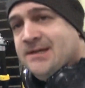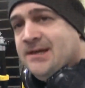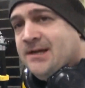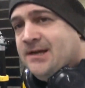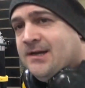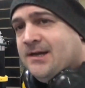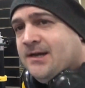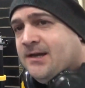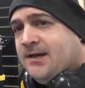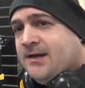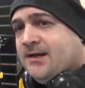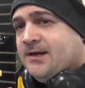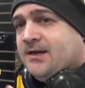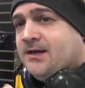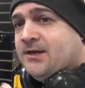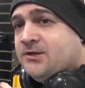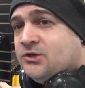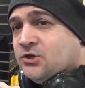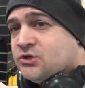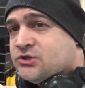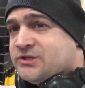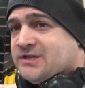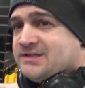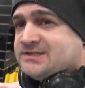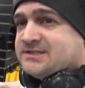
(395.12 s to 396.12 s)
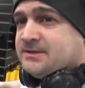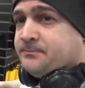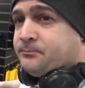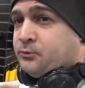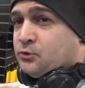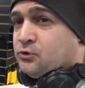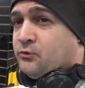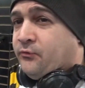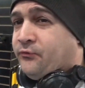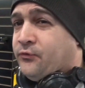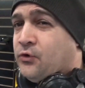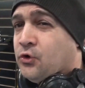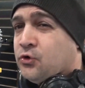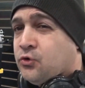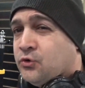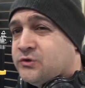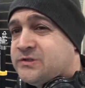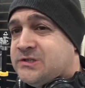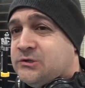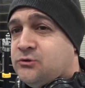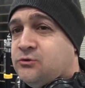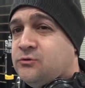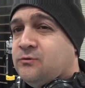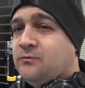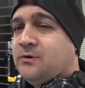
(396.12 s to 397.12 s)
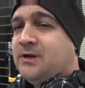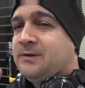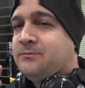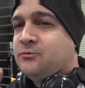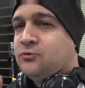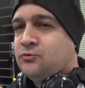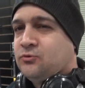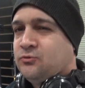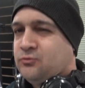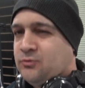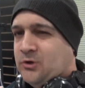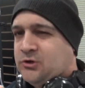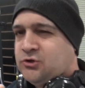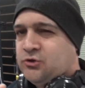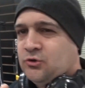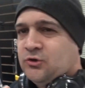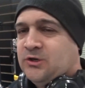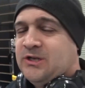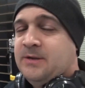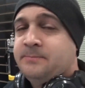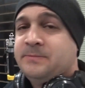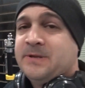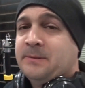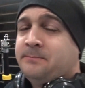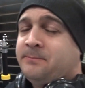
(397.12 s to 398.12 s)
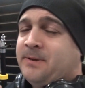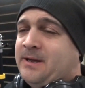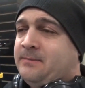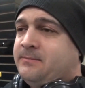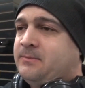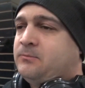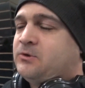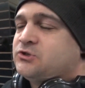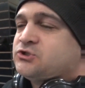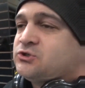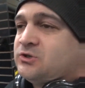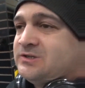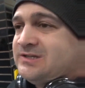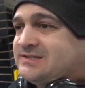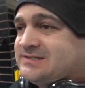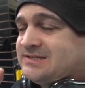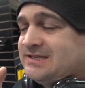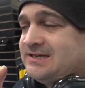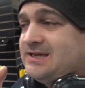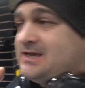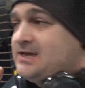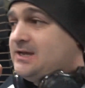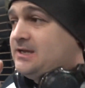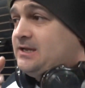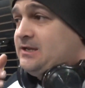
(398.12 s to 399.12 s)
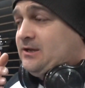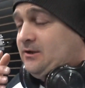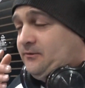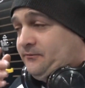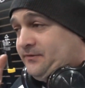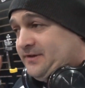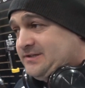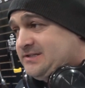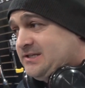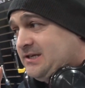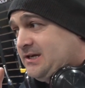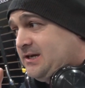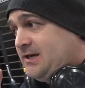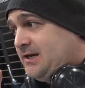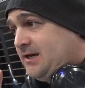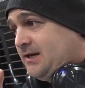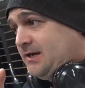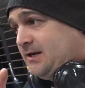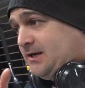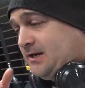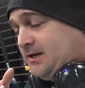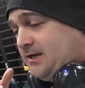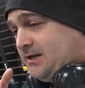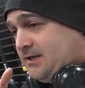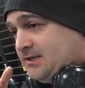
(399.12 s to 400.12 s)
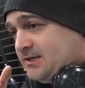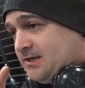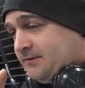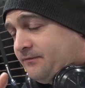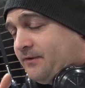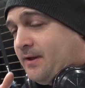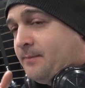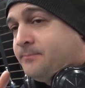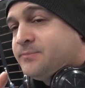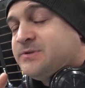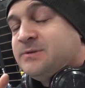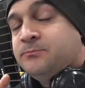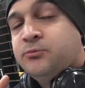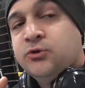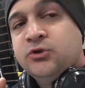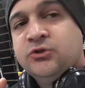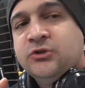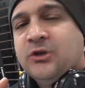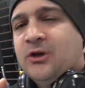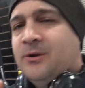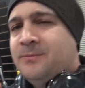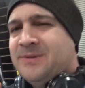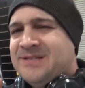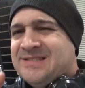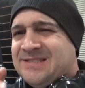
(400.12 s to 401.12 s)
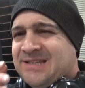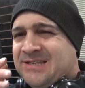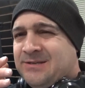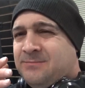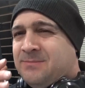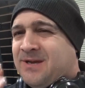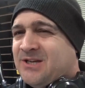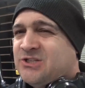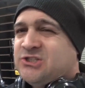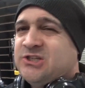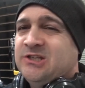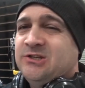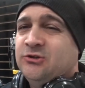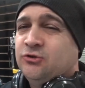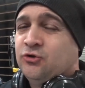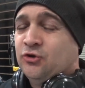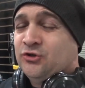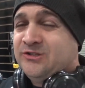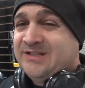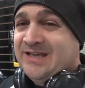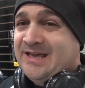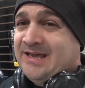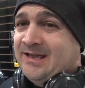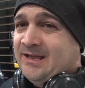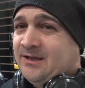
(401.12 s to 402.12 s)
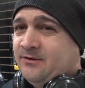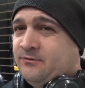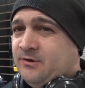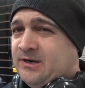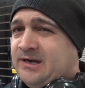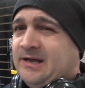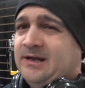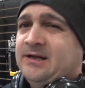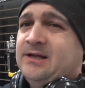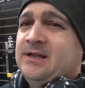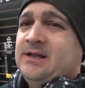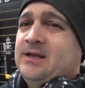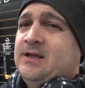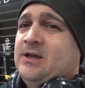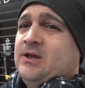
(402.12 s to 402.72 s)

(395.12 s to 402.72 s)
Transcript: un, engin, c'est pour le flot continu. Ouais, toi tu connais peut-être pas, mais moi je connaissais. En fait, il y a, un petit bout de temps, mais c'est une machine de guerre, voilà.